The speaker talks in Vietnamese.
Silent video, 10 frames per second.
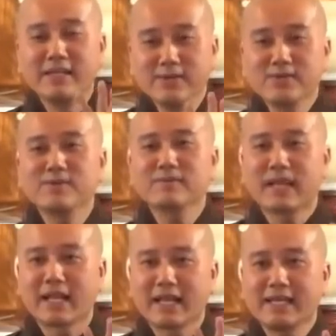nếu chúng
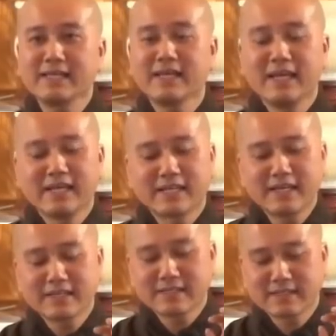ta lấy
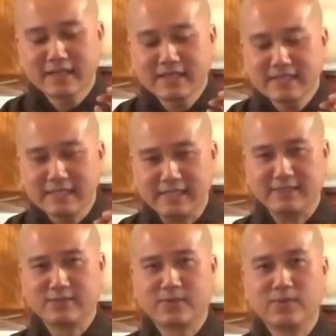cái, cái
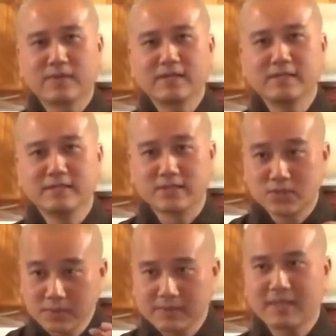nhìn của cái người
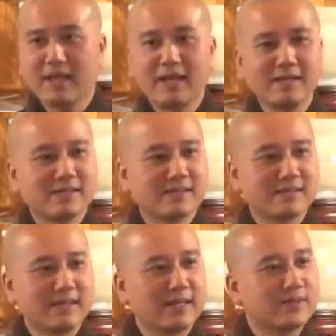xuất thế
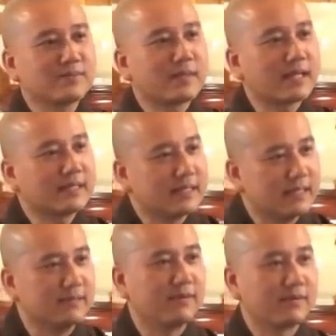để chúng ta
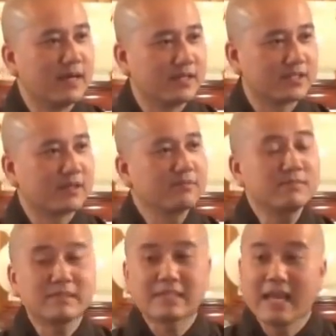nhìn vào đời
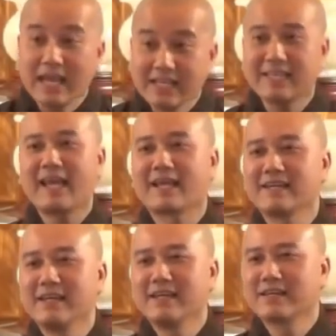sống thế gian,